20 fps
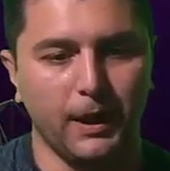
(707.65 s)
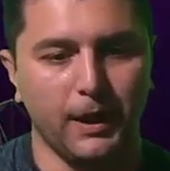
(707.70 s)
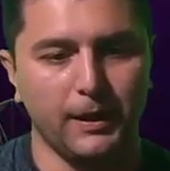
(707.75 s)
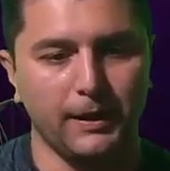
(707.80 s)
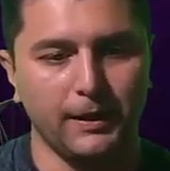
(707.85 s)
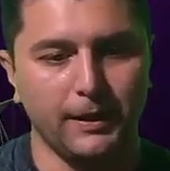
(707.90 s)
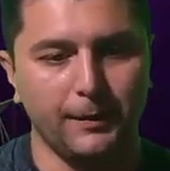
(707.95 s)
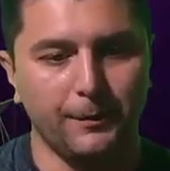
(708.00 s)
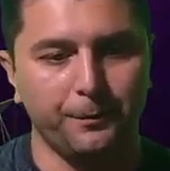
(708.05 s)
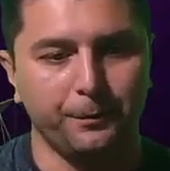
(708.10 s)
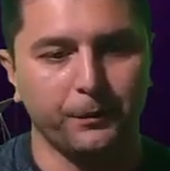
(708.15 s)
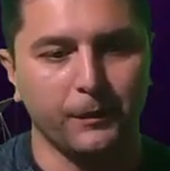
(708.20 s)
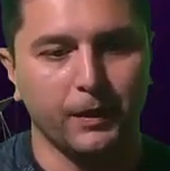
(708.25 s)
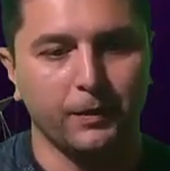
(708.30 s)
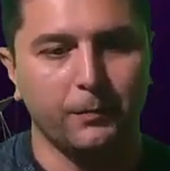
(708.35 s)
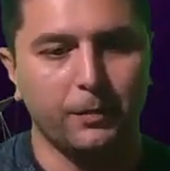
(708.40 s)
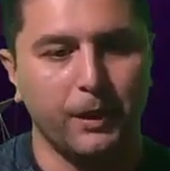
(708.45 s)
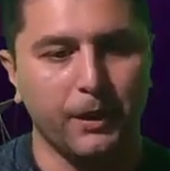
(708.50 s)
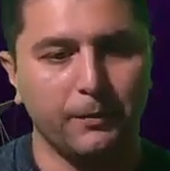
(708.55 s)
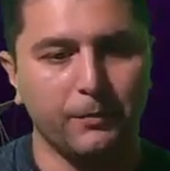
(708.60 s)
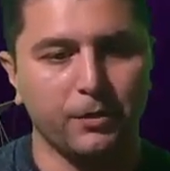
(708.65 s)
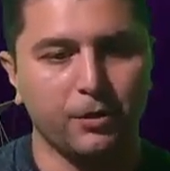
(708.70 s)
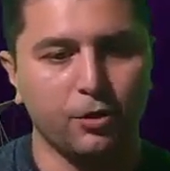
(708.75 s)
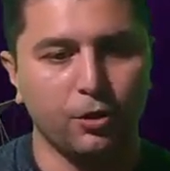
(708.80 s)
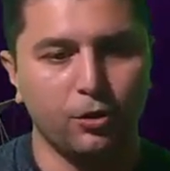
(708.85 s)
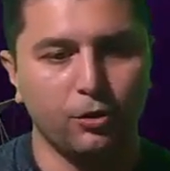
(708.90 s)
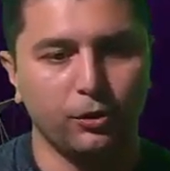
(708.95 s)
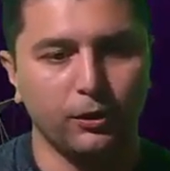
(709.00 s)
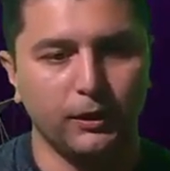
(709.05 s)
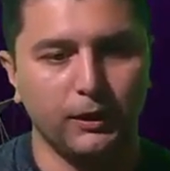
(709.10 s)
Yani payımız
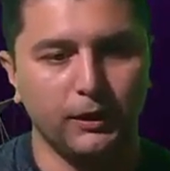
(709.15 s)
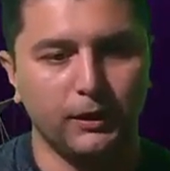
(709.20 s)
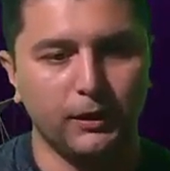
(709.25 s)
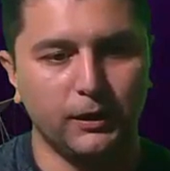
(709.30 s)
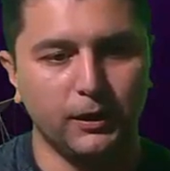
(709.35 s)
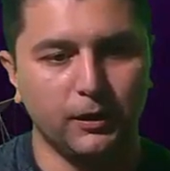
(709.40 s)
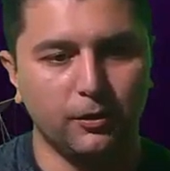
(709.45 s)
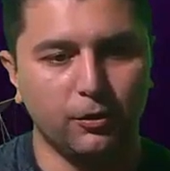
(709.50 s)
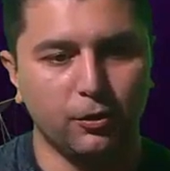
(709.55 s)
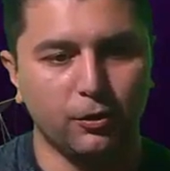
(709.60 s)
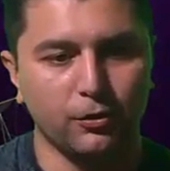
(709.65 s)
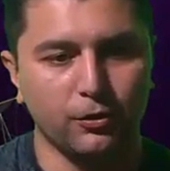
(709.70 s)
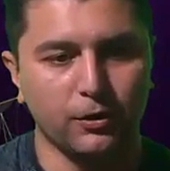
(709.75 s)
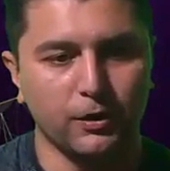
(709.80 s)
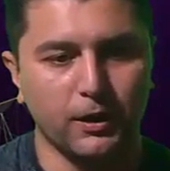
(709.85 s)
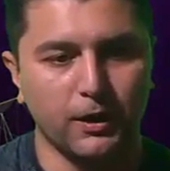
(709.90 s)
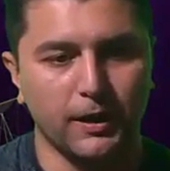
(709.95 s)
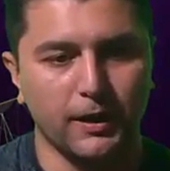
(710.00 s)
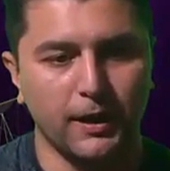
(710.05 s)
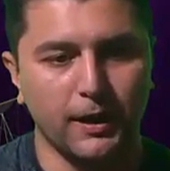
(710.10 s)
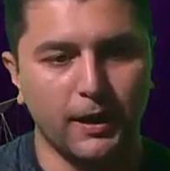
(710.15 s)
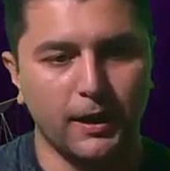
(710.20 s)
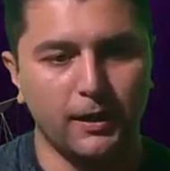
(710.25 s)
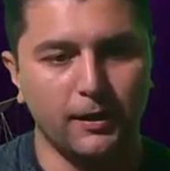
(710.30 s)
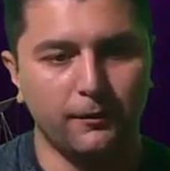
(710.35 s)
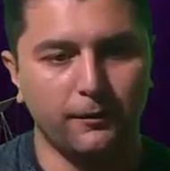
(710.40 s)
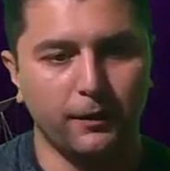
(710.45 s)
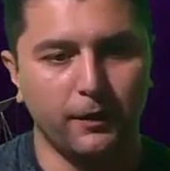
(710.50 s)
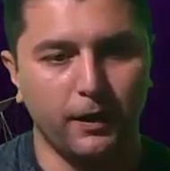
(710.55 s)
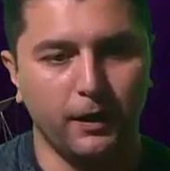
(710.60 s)
ne oldu? 2 kos kare
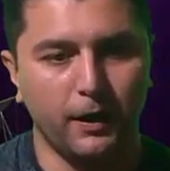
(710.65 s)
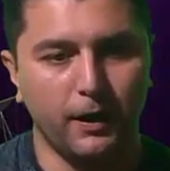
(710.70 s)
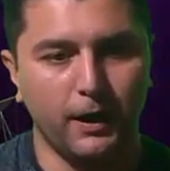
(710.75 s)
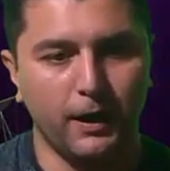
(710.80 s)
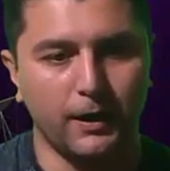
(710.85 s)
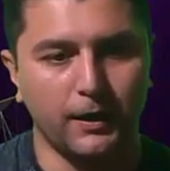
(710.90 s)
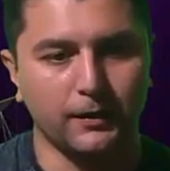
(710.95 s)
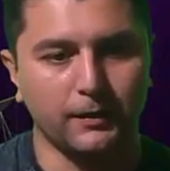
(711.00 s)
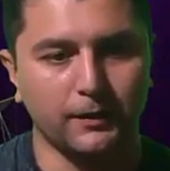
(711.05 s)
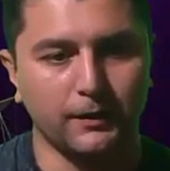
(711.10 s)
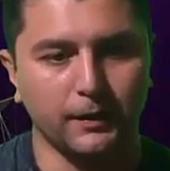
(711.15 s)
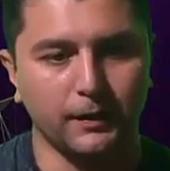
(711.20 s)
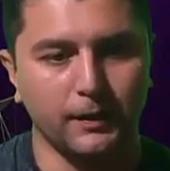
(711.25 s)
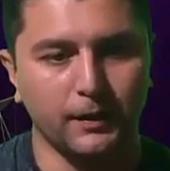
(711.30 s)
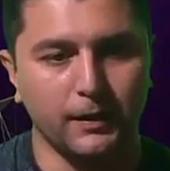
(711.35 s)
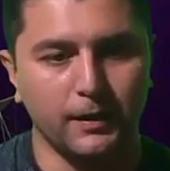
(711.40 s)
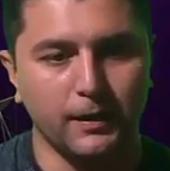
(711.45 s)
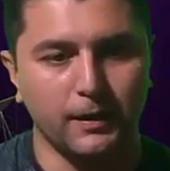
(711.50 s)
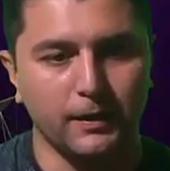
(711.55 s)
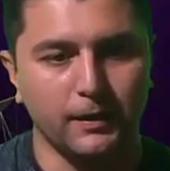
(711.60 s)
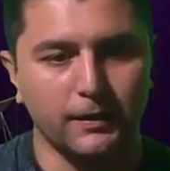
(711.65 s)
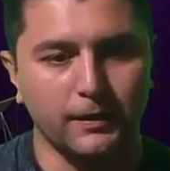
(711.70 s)
alfa artı